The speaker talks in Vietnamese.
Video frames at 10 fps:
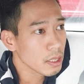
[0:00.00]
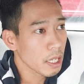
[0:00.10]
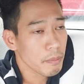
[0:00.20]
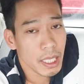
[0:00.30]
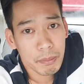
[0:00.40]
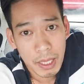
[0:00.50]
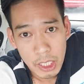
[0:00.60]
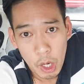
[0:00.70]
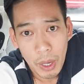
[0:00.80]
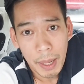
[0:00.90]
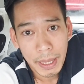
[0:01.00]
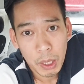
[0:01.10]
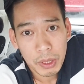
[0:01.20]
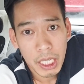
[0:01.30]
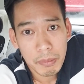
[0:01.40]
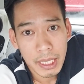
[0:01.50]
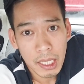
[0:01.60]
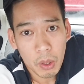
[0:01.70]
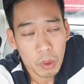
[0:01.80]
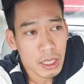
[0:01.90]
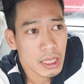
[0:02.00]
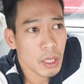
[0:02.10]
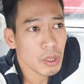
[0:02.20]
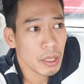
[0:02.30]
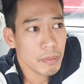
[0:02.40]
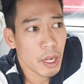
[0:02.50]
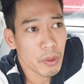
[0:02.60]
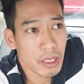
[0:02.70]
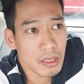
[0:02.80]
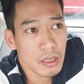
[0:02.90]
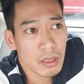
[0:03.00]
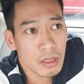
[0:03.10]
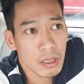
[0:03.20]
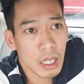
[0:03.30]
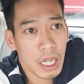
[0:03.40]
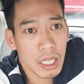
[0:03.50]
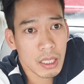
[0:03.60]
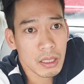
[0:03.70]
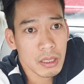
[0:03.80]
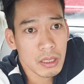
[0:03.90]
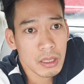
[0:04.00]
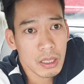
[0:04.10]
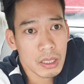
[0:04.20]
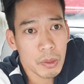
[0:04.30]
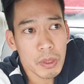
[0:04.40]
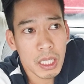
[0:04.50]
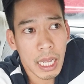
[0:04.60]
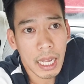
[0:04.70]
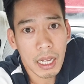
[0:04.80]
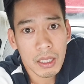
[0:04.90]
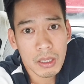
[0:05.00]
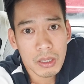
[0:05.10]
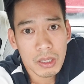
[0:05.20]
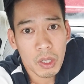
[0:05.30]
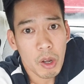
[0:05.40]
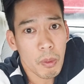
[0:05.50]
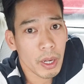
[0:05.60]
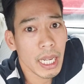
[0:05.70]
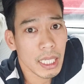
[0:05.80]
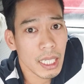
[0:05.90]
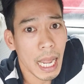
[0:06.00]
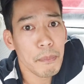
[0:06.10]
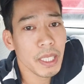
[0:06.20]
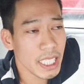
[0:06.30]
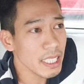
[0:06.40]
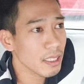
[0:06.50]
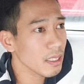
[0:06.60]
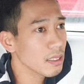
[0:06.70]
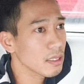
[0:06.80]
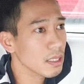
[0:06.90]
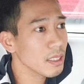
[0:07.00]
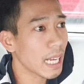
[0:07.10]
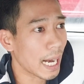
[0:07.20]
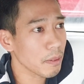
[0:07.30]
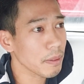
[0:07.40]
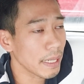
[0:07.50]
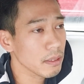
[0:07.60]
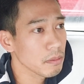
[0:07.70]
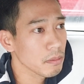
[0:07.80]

thì mình mình vô làm ngày đầu tiên mình thấy là ủa sao cái tiệm nail này uh, giống như là nó có một cái cái âm khí gì đó nó nặng lắm các bạn